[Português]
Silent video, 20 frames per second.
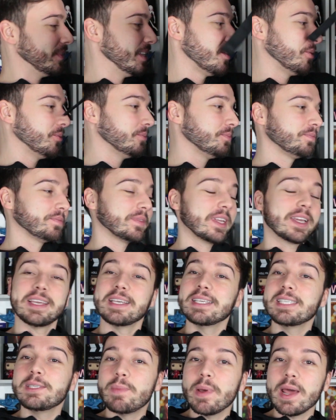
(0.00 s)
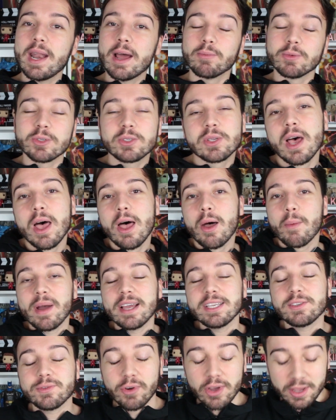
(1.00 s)
Então, esperamos.
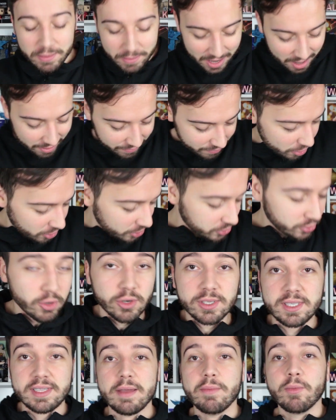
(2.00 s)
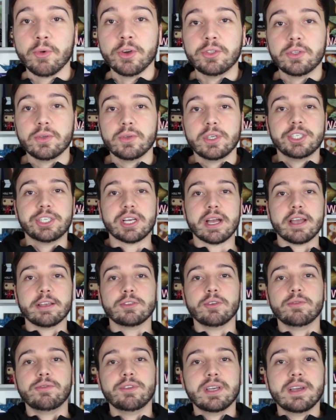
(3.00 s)
Mas foi maravilhoso, gostei muito e já
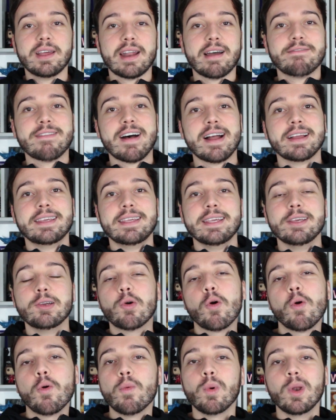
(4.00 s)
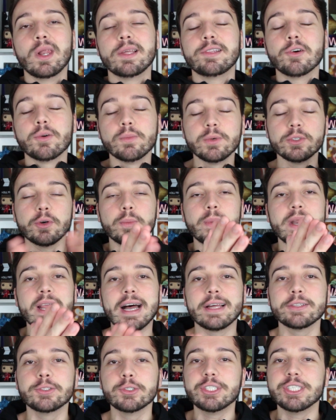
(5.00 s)
resolvi gravar aqui com o moletom. Muito
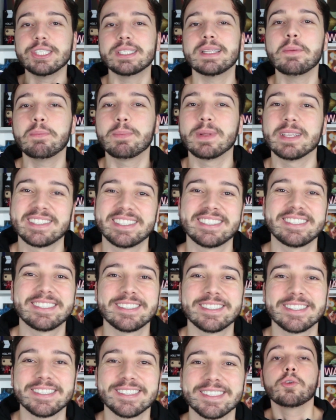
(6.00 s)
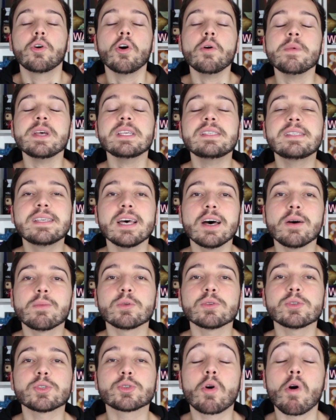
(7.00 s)
obrigado, Disney Plus.
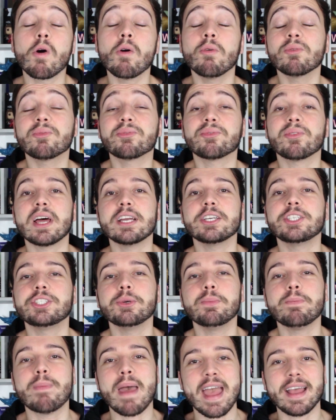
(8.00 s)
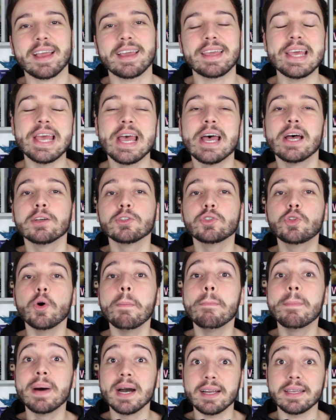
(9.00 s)
Começamos com o flashback
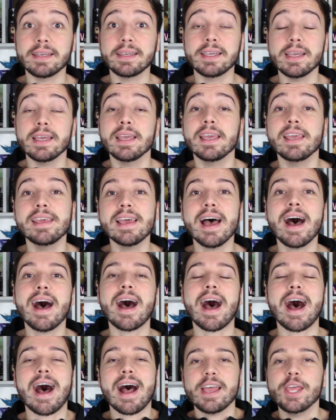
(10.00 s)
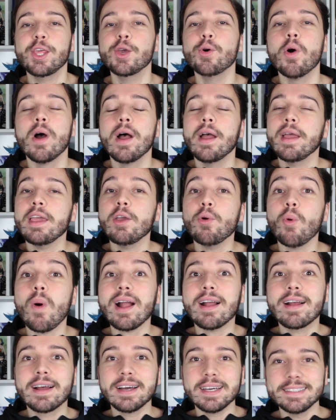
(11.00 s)
do Buck e a Ayu em
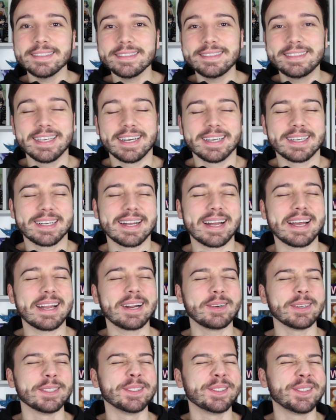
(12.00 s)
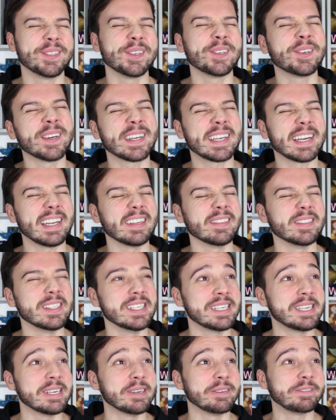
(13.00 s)
Wakanda. Cara, quando tocou aquela
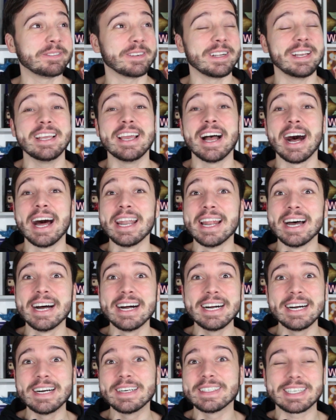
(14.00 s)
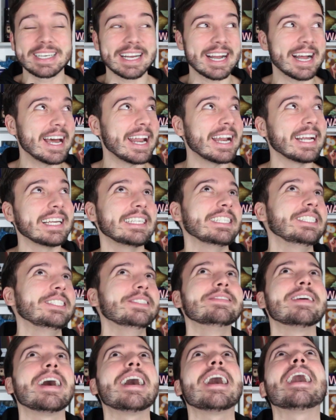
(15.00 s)
musiquinha eu falei, ah não, cara, que
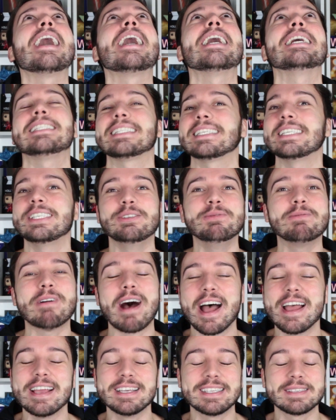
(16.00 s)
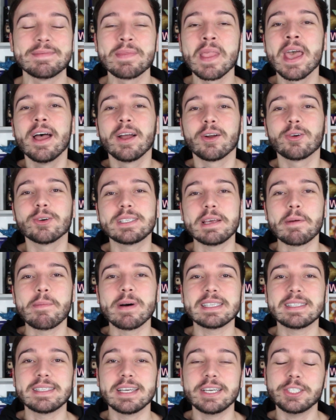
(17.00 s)
demais, que demais. Gostei
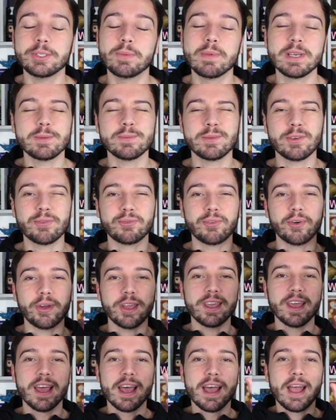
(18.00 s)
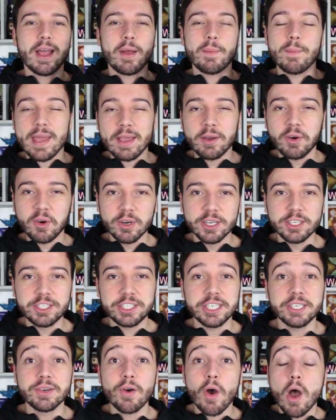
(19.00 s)
bastante, mesmo que foi bem
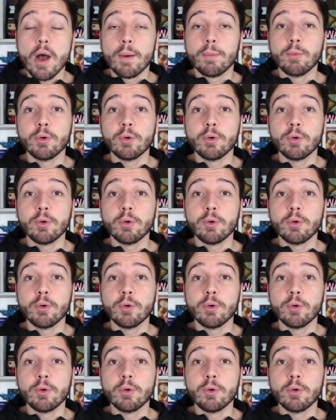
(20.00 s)
curtinho.